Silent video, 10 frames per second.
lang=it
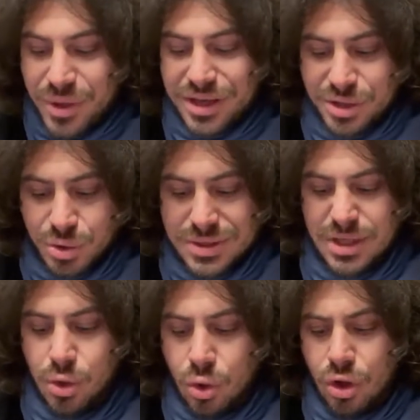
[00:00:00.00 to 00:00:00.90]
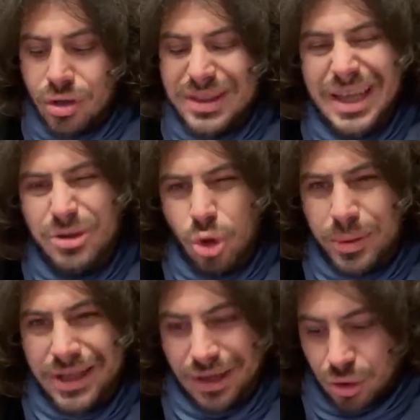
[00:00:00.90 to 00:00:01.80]
Quick news, Google
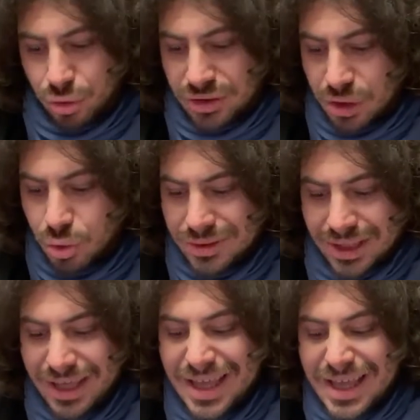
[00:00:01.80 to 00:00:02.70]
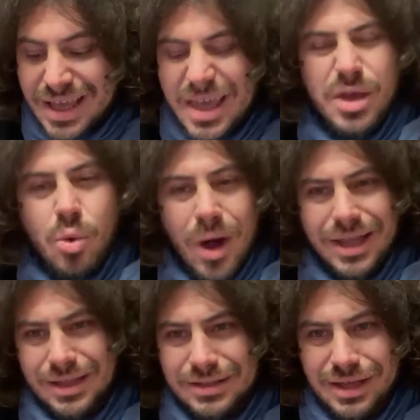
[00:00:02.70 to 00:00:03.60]
deduplica i contenuti i
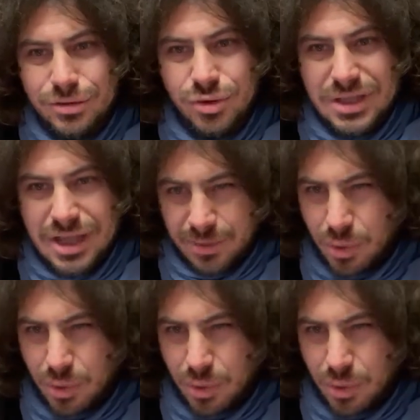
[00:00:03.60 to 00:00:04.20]
guai all'interno di una SERP.